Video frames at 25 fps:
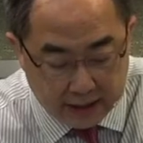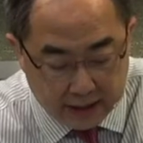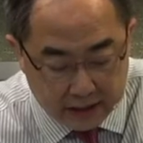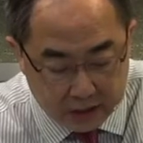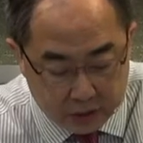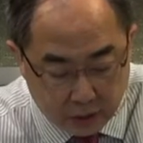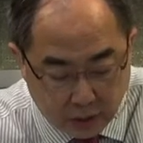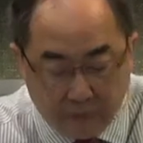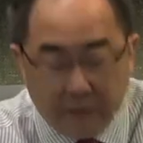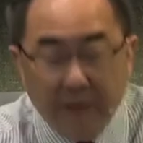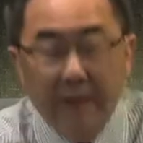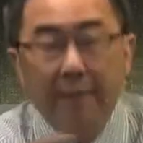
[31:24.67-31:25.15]

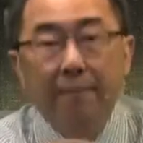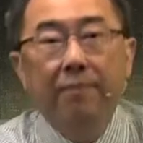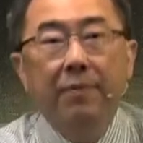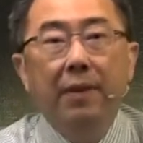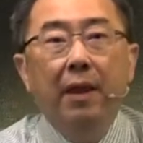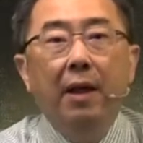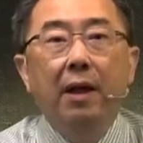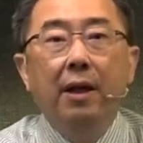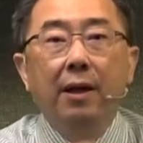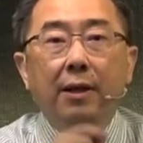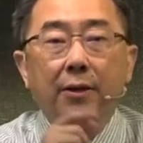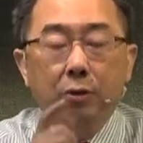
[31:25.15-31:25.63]
水分，
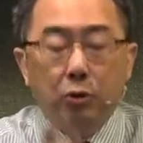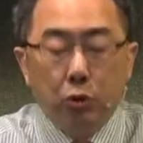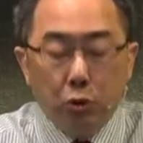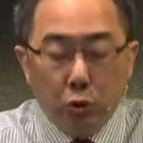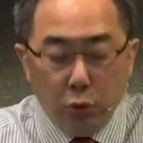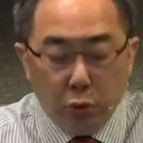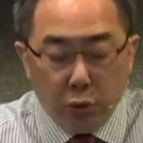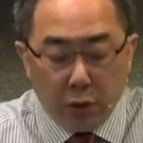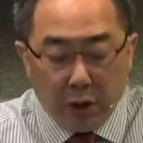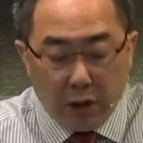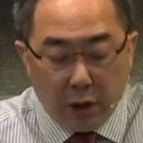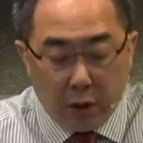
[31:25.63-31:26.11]

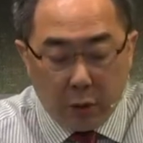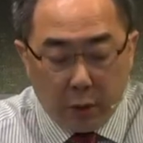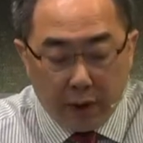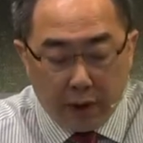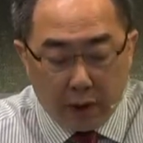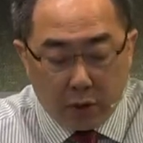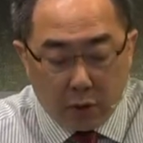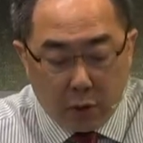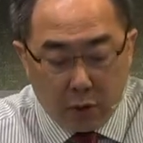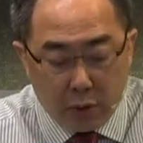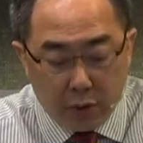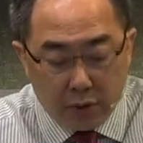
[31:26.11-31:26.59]
树也会
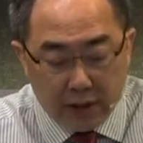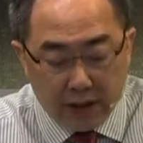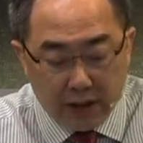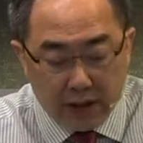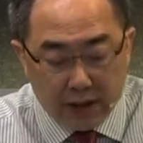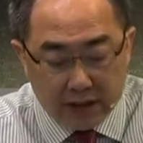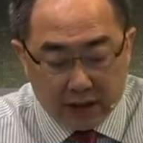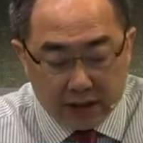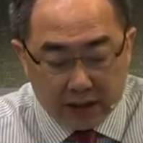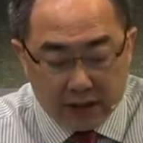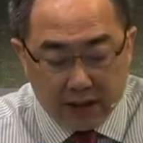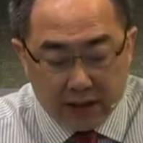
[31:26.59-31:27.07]
供
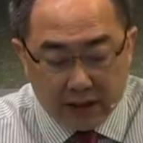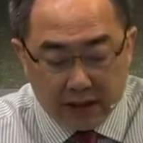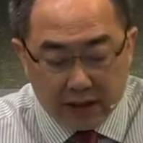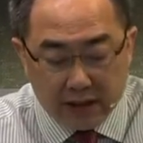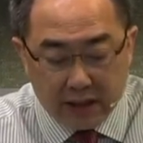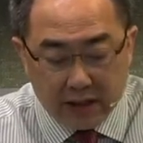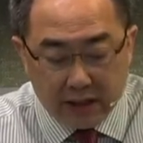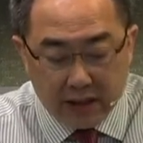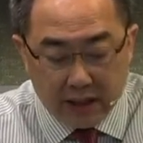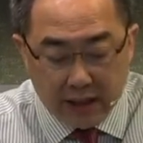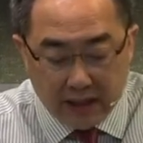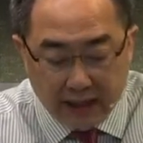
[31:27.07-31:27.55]
应枝
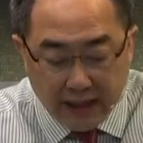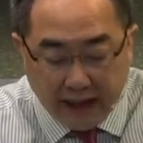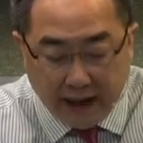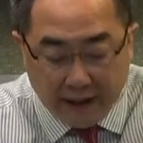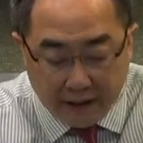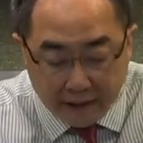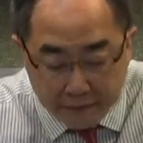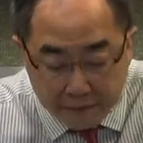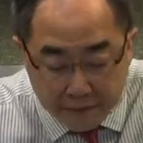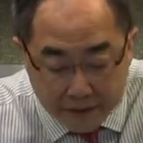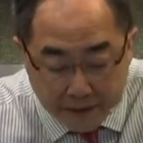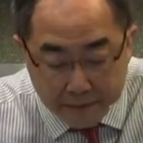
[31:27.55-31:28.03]
子养
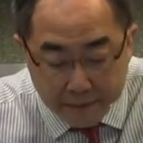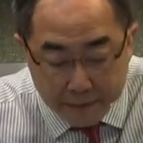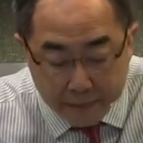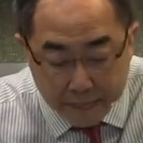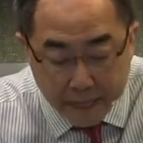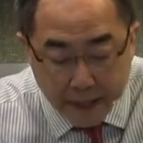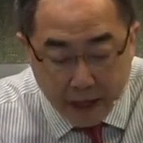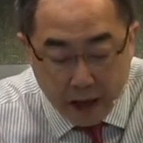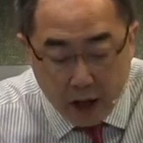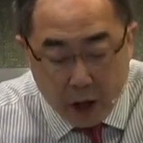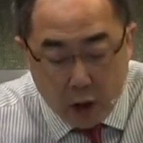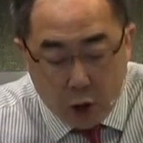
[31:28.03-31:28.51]
分。
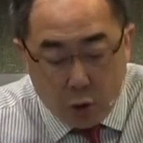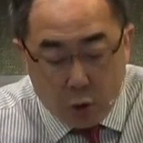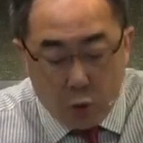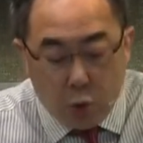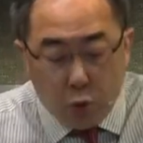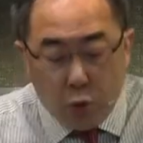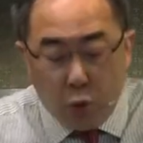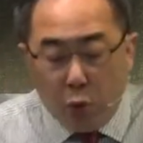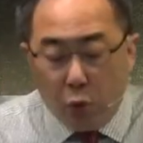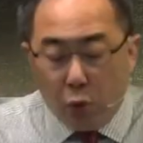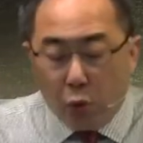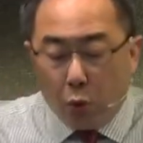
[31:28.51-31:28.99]

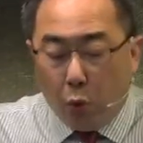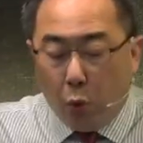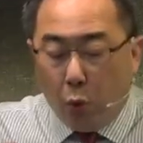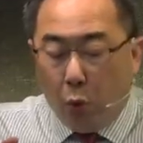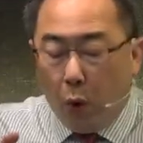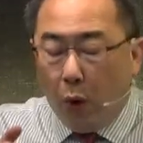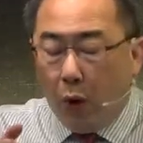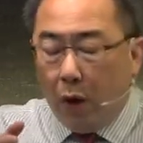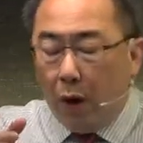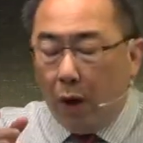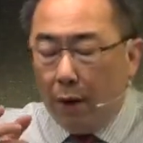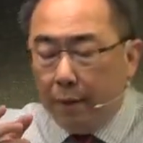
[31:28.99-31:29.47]
如
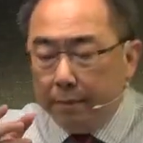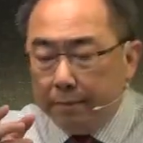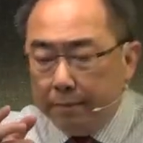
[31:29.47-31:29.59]
果